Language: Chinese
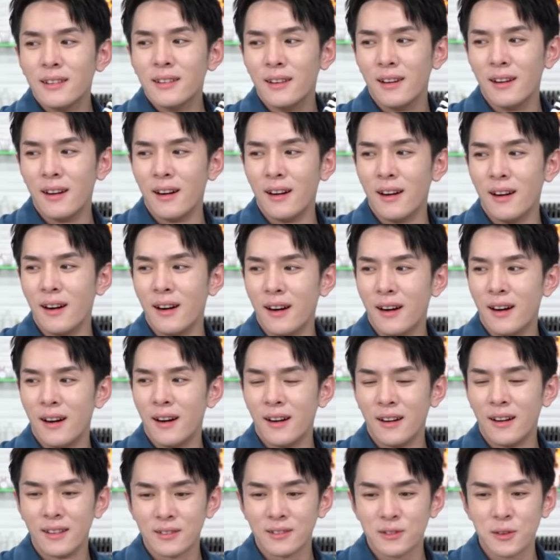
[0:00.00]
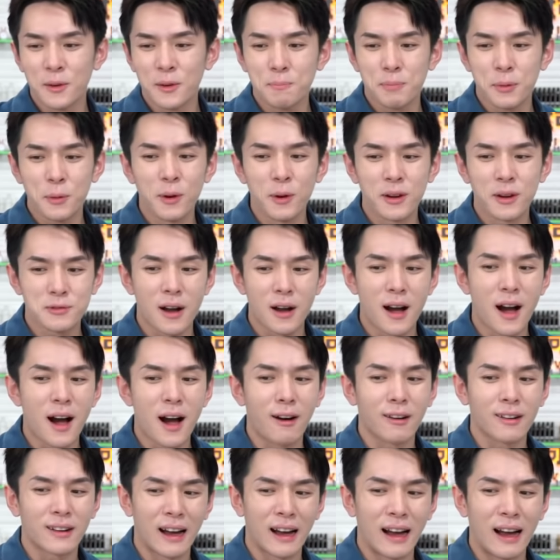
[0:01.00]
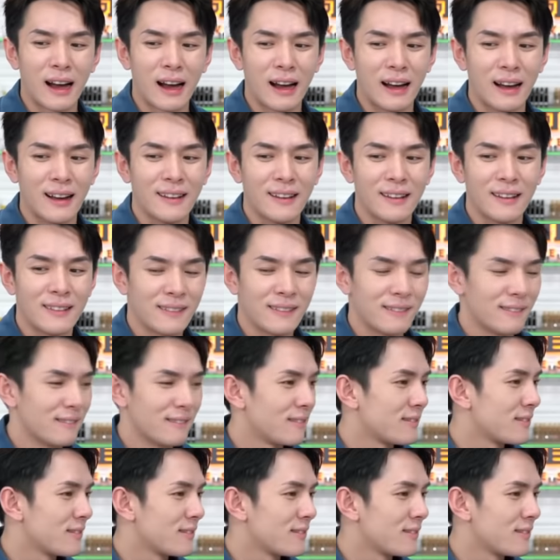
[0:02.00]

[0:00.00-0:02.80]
哦，这比我这双好看。